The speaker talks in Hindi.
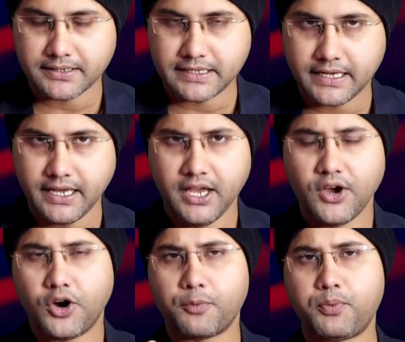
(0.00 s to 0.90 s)
करते हैं
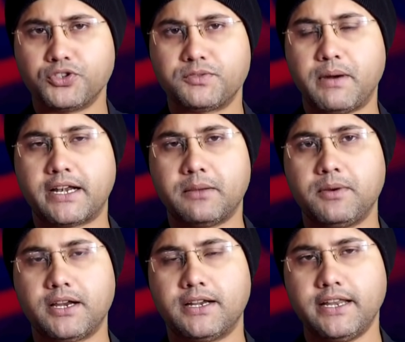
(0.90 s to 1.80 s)
और पोस्टमार्टम
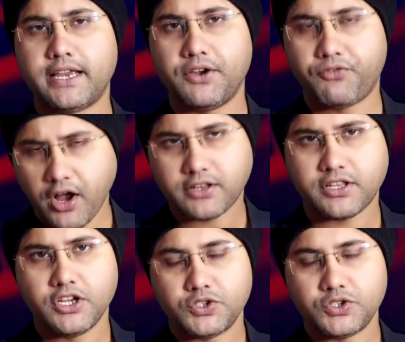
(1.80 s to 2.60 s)
करने के वक्त